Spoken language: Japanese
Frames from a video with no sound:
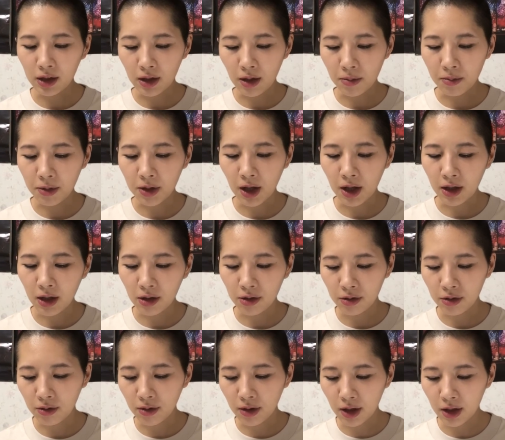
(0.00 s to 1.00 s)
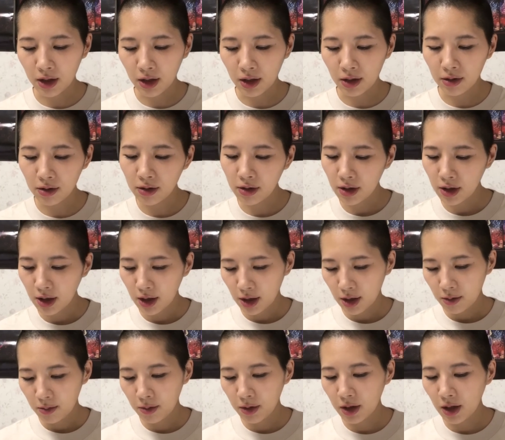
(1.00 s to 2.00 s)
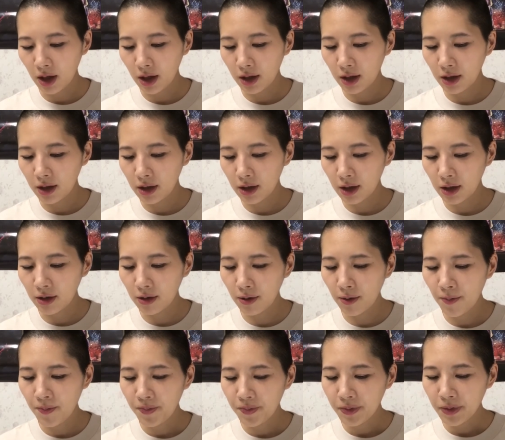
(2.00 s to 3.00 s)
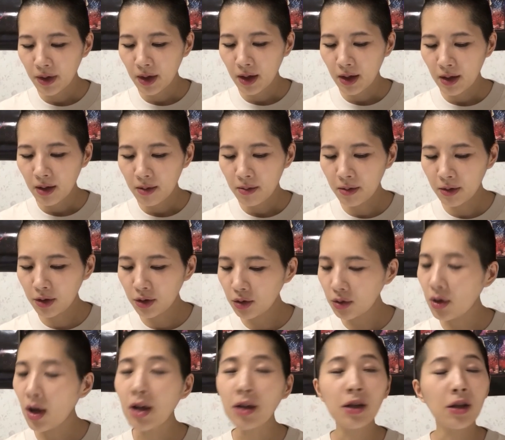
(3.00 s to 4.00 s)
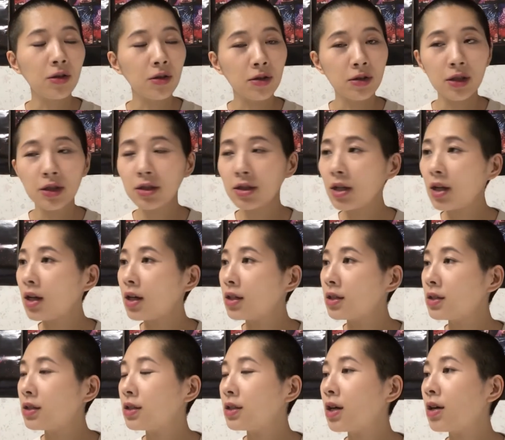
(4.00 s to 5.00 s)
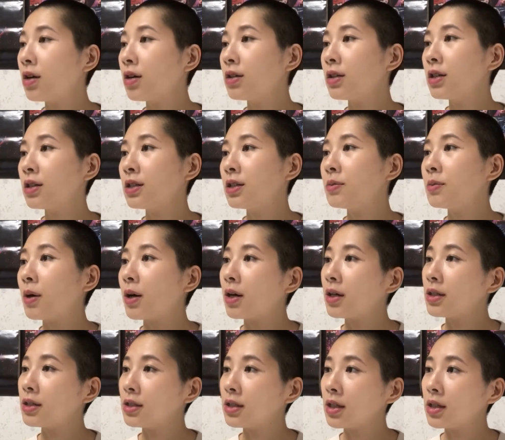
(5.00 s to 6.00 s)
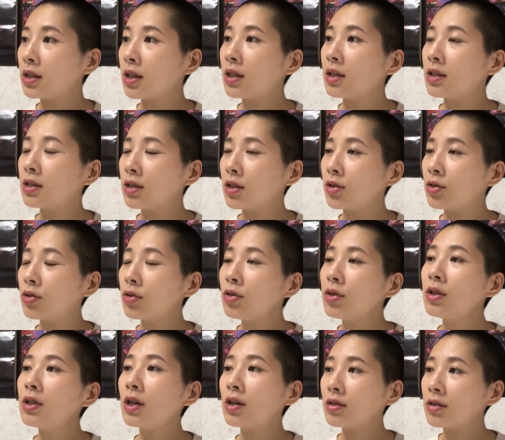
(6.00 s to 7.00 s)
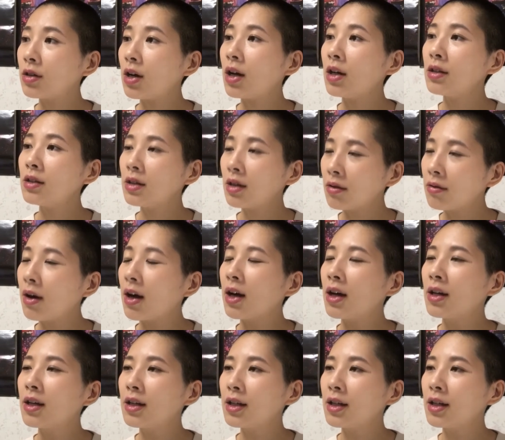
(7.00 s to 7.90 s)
たみたいなの言われてるみたいですけど。まあちょっとアンナとは全然違う話ばっかりしちゃったんですけど、とにかくアンナは、